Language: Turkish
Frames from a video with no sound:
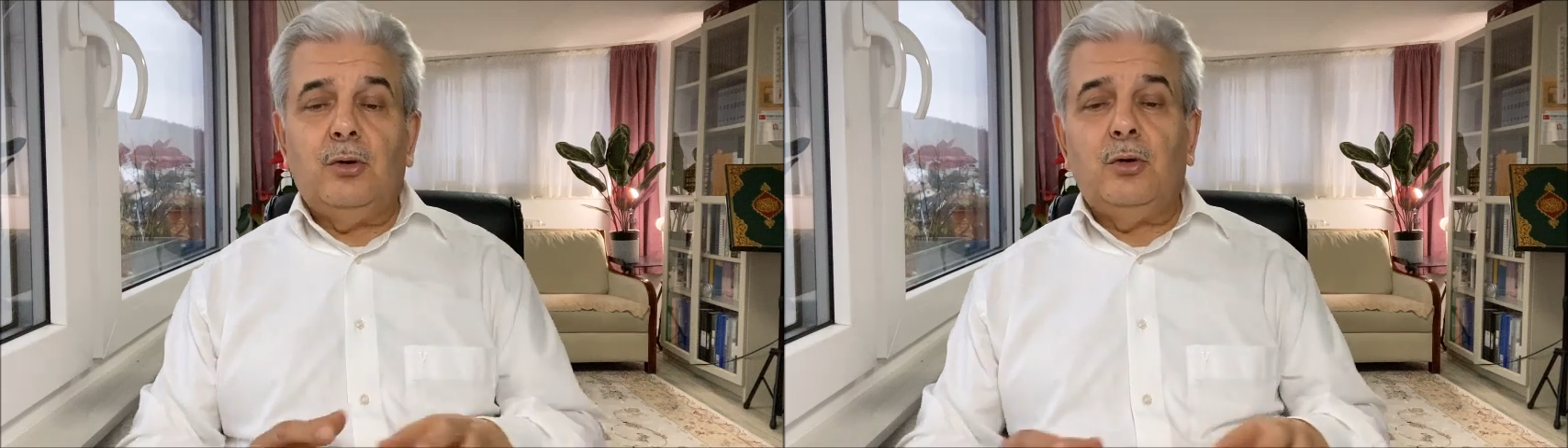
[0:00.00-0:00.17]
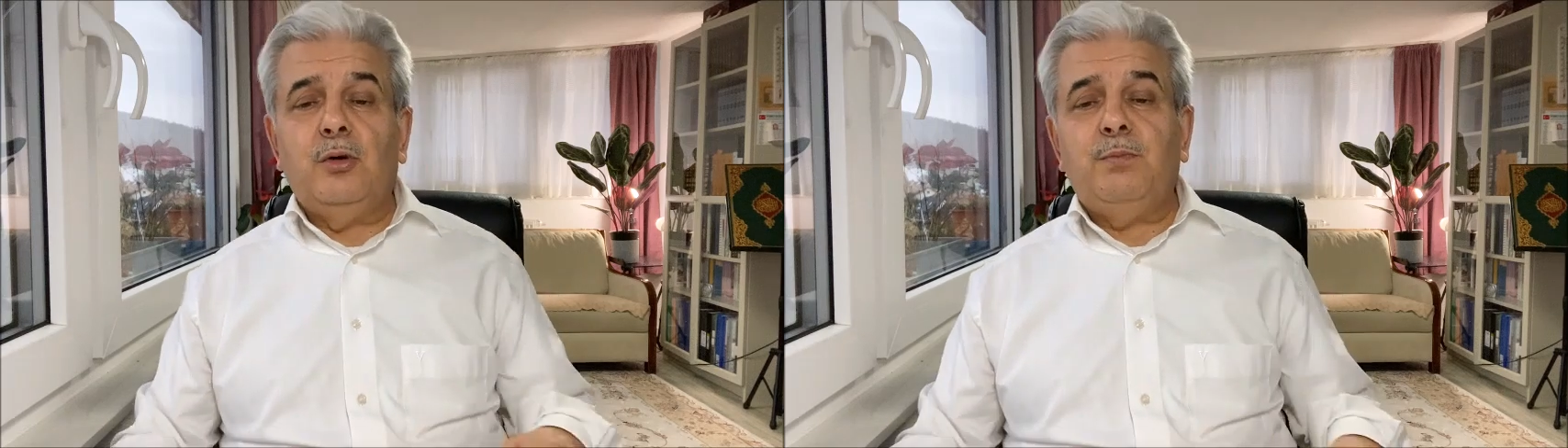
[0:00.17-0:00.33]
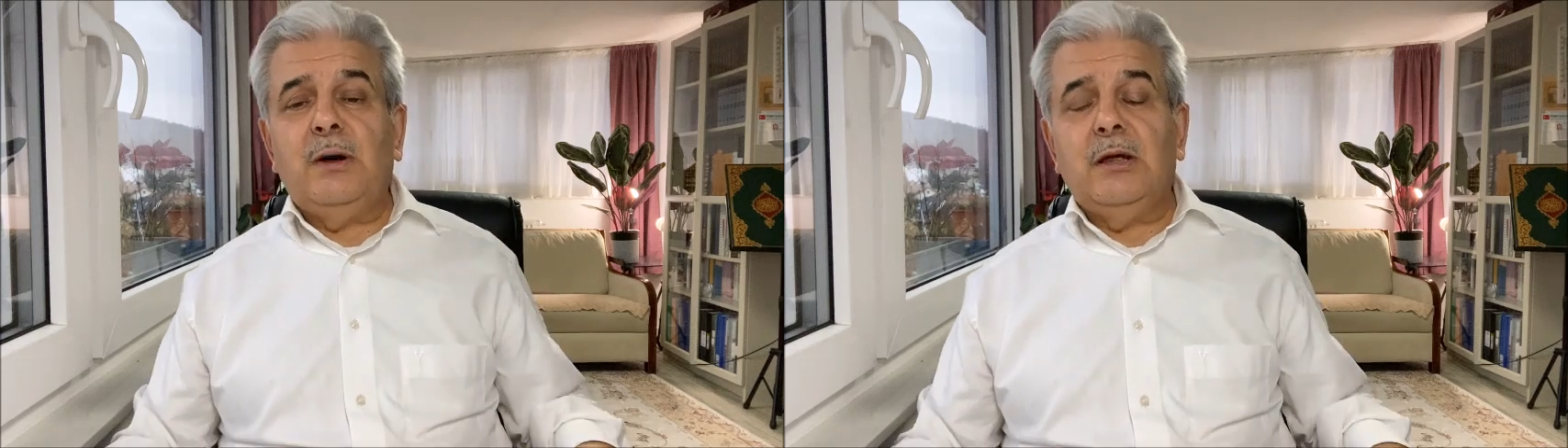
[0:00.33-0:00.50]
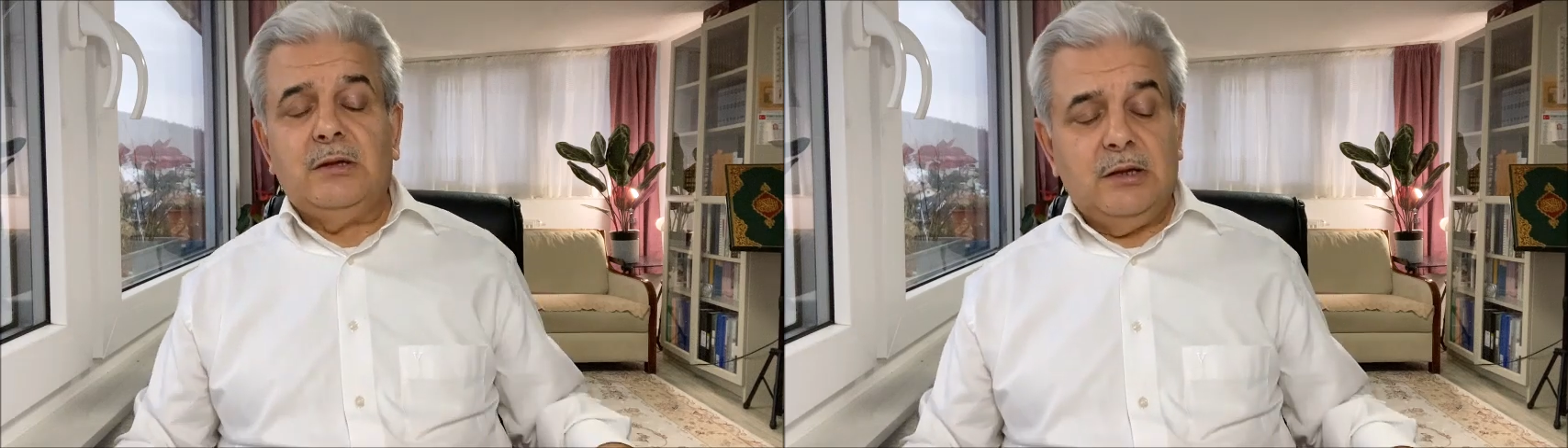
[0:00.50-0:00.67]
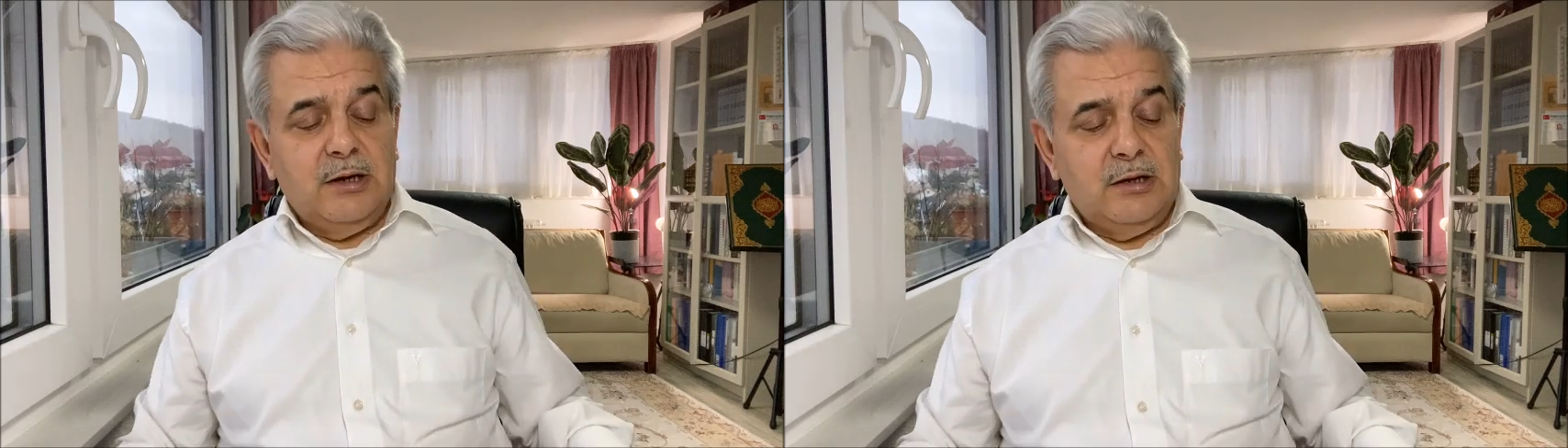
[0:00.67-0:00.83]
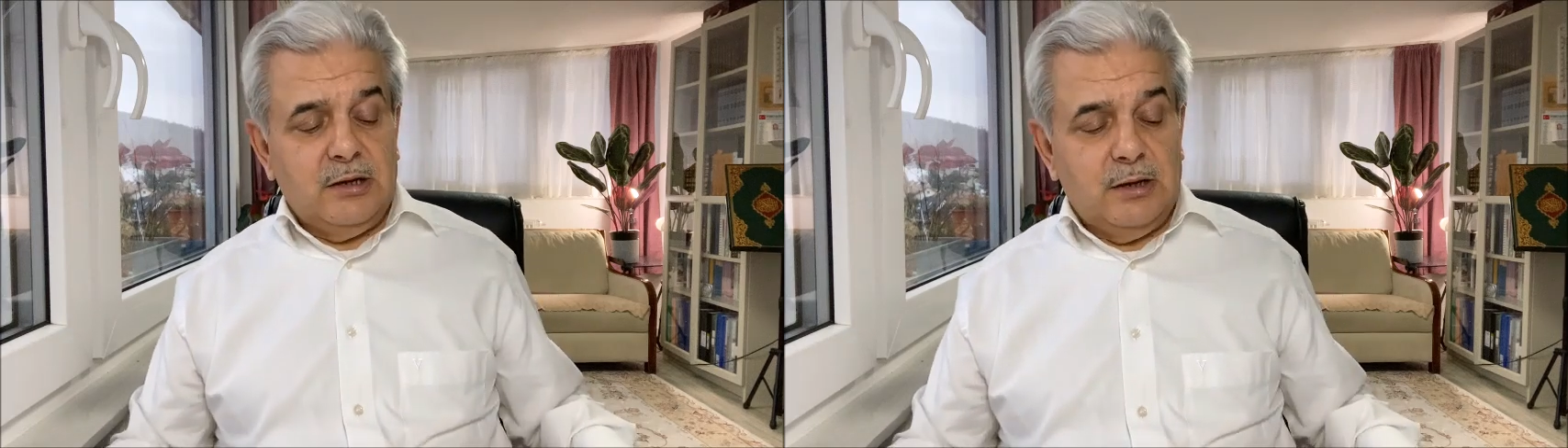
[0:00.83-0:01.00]
O
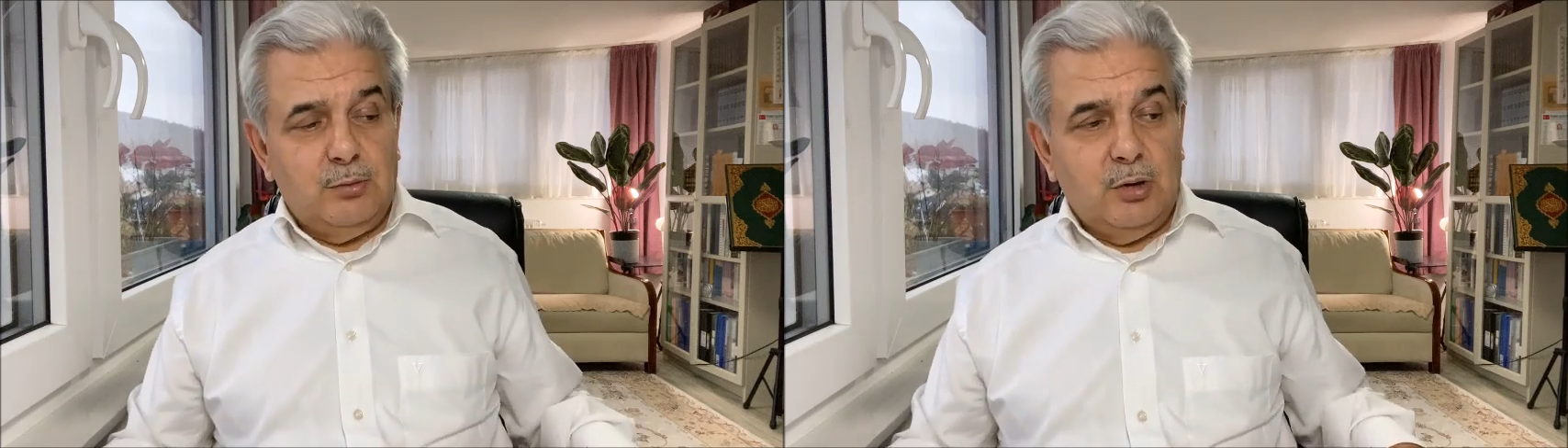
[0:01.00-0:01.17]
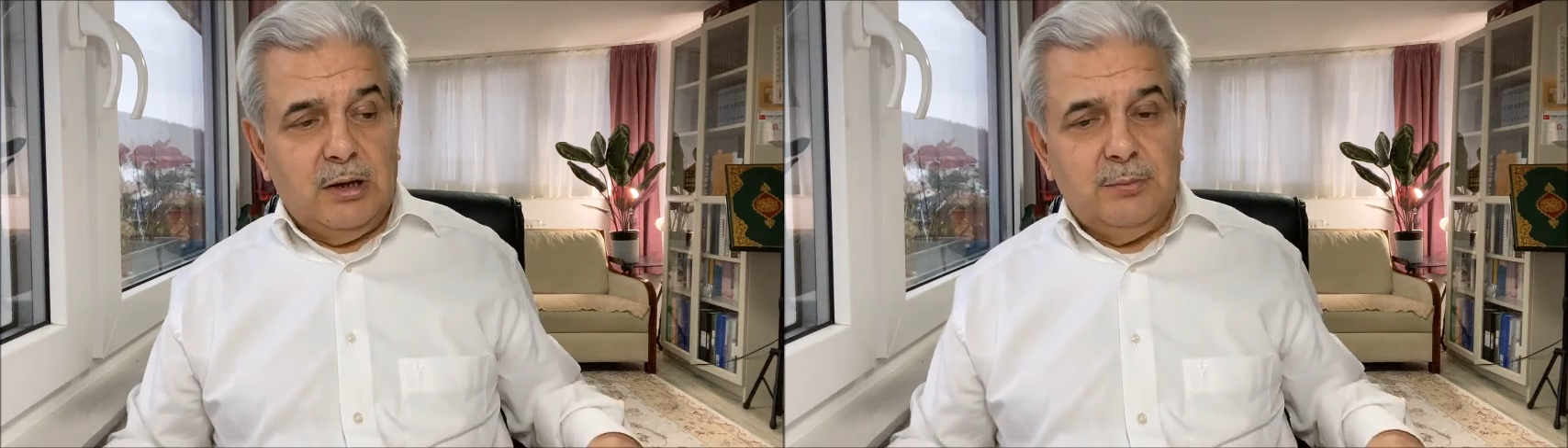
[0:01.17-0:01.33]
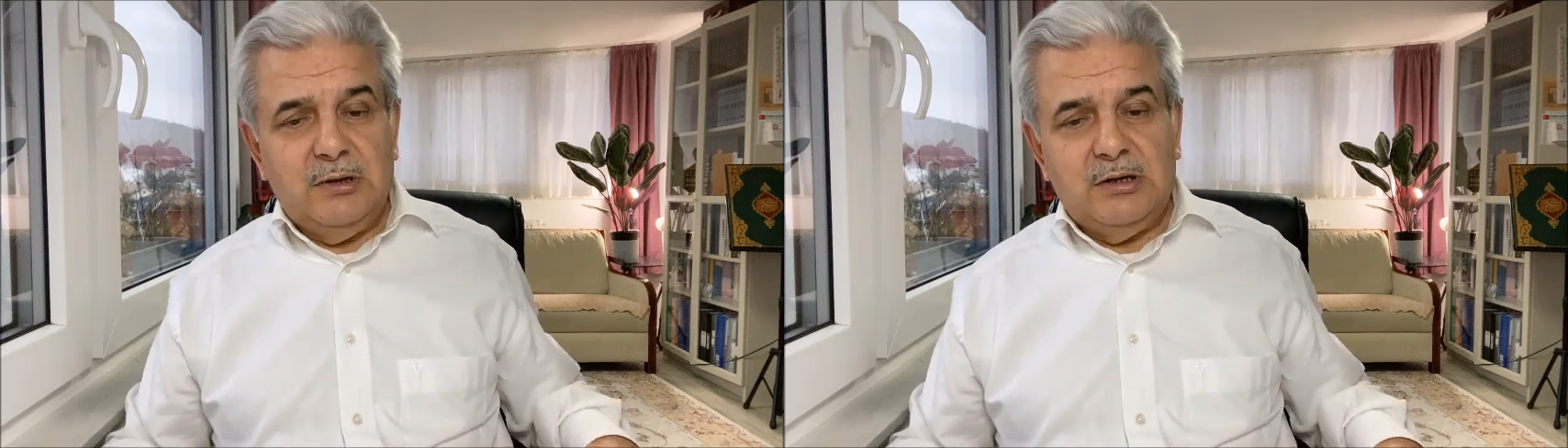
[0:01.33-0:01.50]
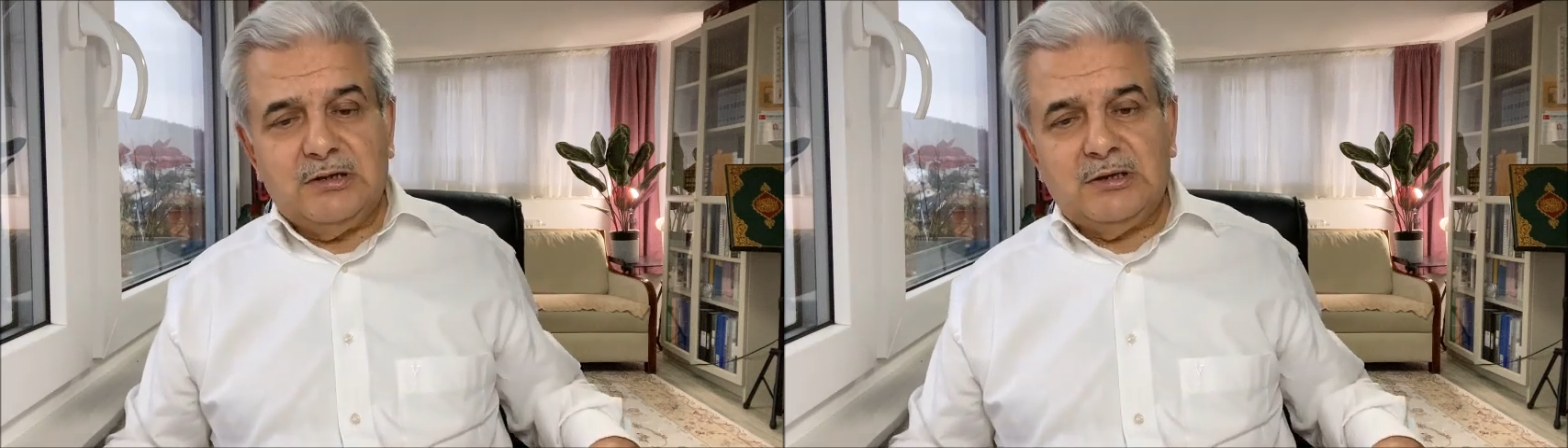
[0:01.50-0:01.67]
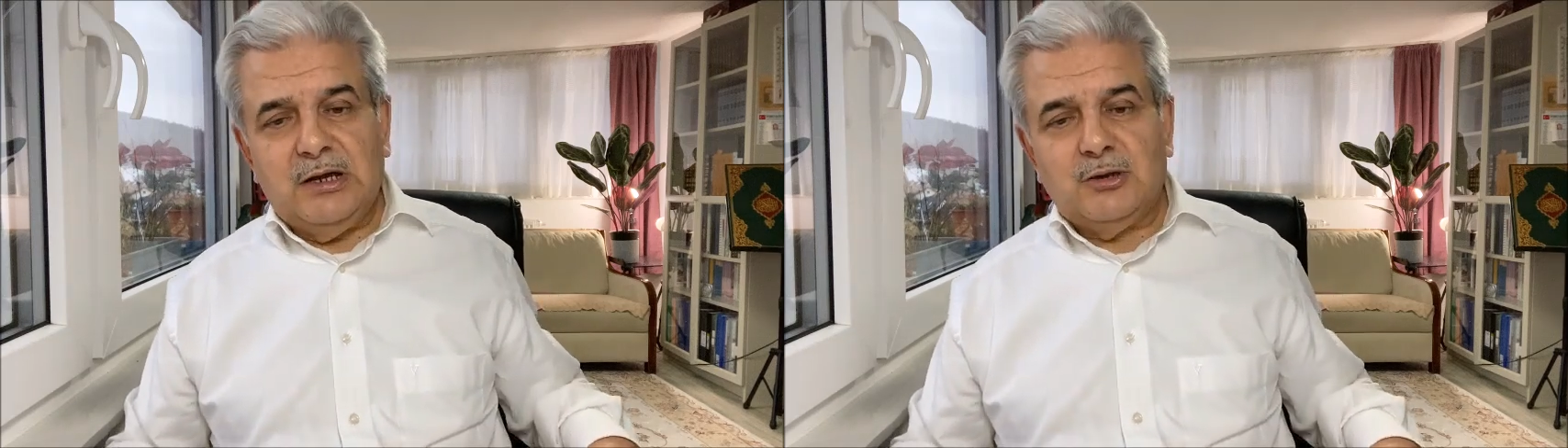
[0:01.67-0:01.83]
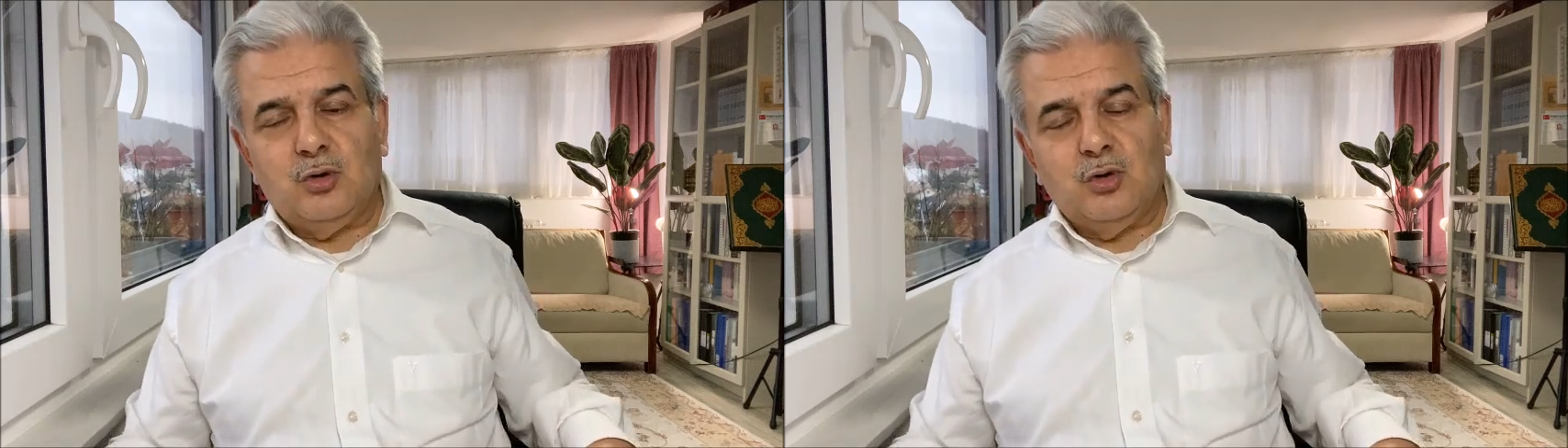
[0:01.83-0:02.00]
bantları da bulabilirseniz, o,